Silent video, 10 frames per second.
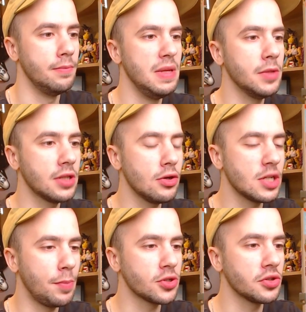Mimo tego,
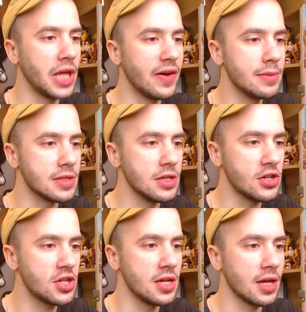że pożądałem
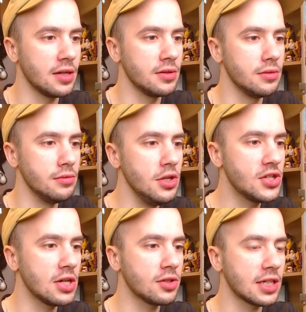zniszczenia,
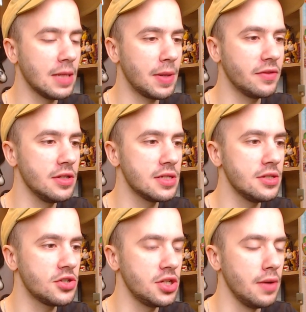niczego tak naprawdę nie
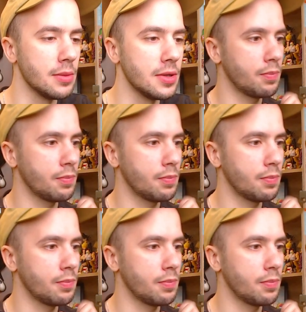zniszczyłem.